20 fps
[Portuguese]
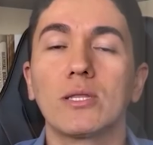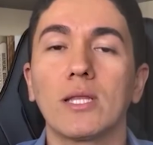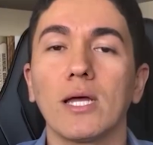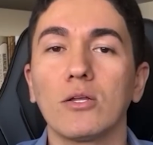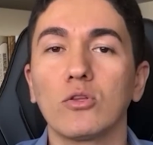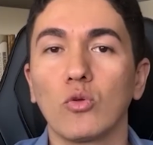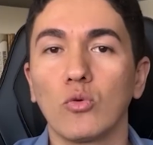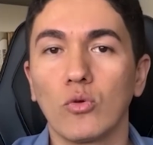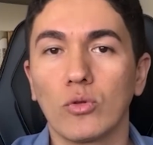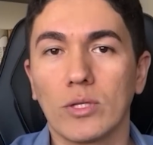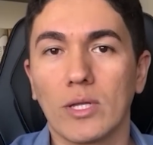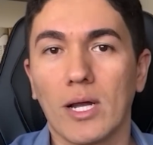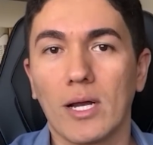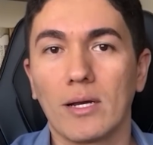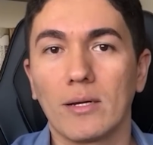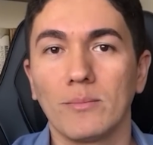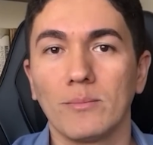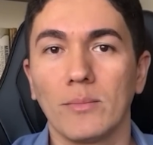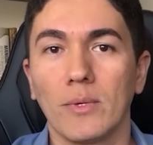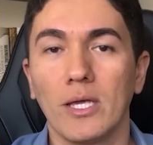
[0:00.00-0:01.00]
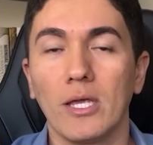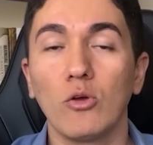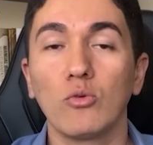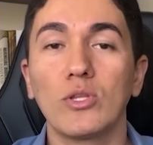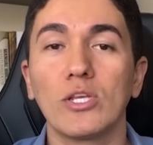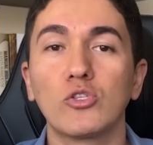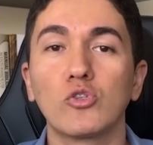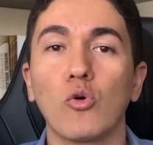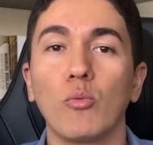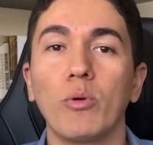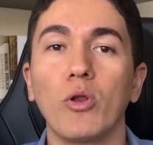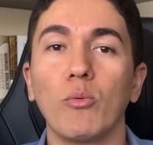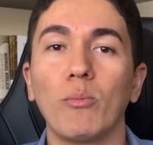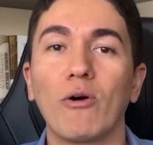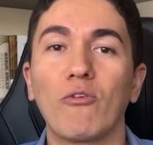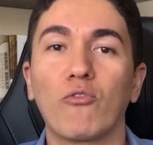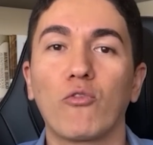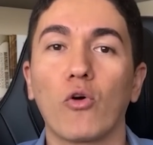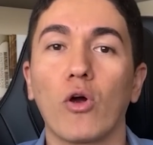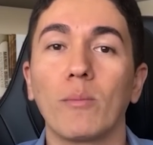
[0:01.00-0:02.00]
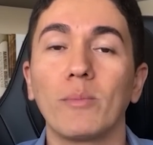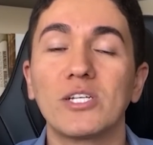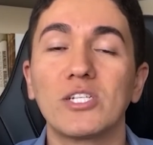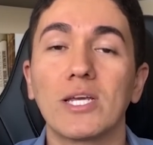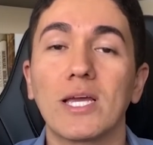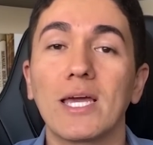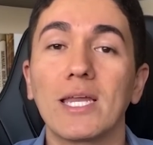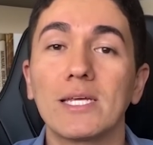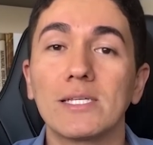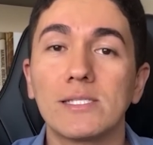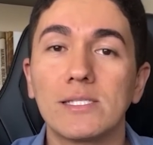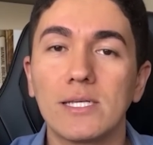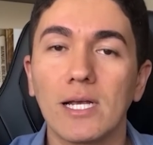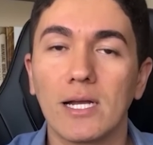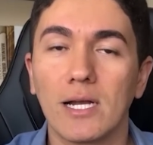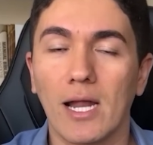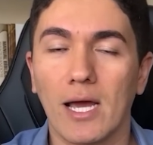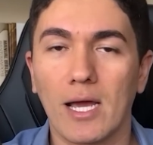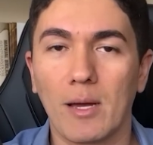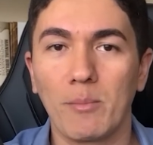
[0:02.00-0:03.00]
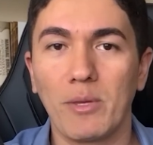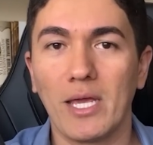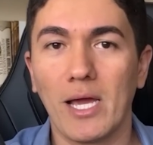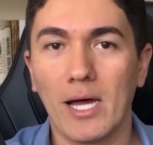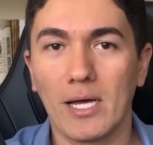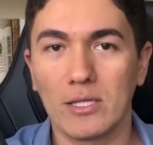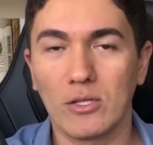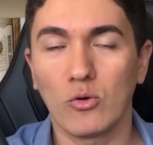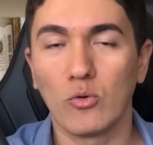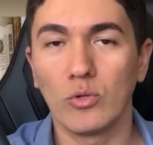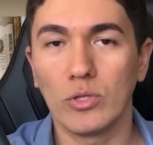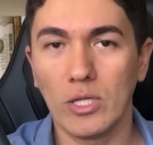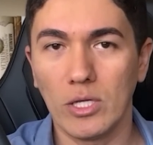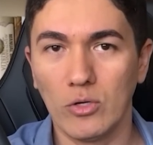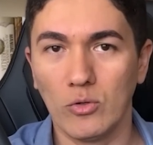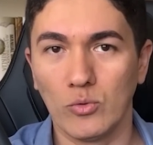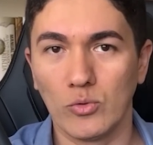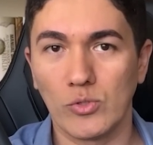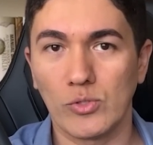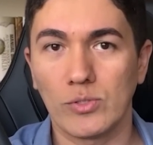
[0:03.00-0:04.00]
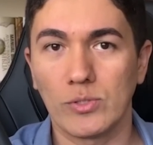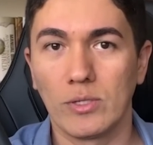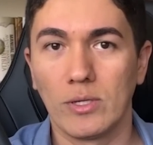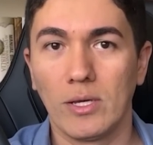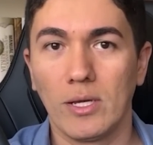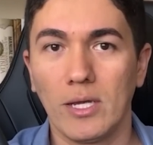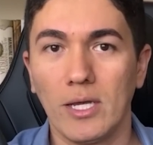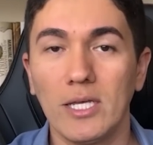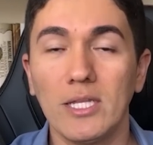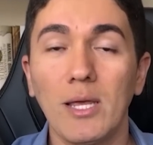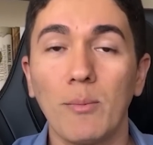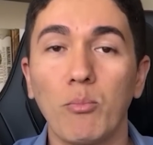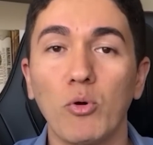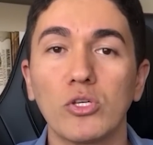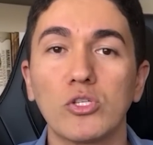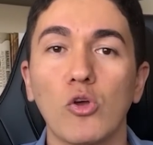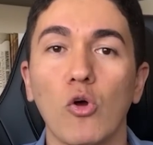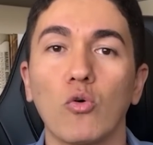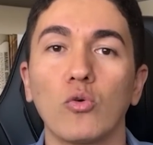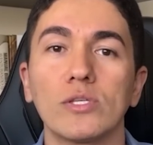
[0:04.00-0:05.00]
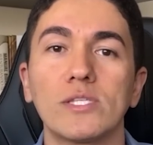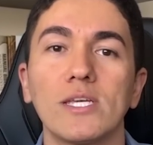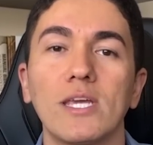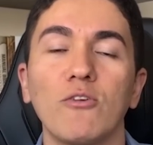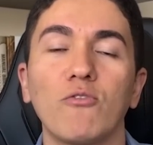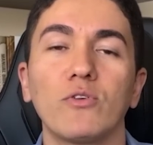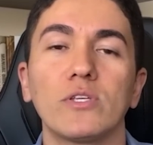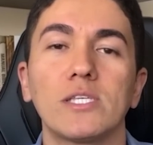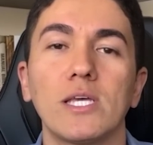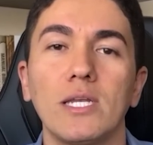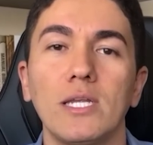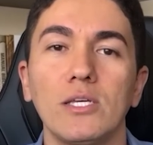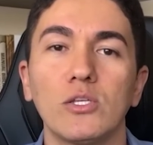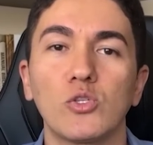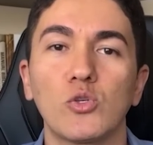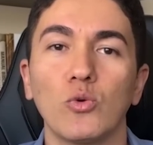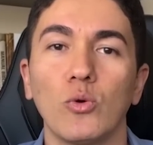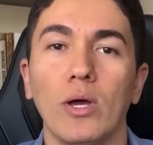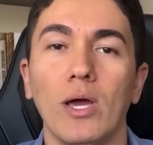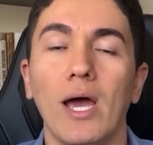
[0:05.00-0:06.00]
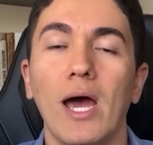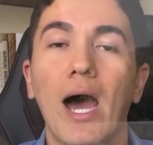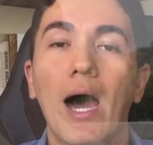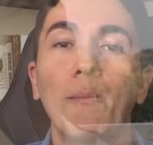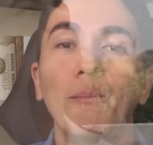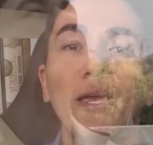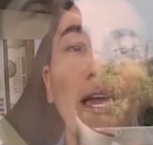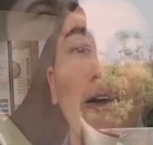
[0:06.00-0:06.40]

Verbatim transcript: de tanto lutar, eu descobri uma forma de crescer na caminhada com Deus. E depois que eu consegui fazer isso, a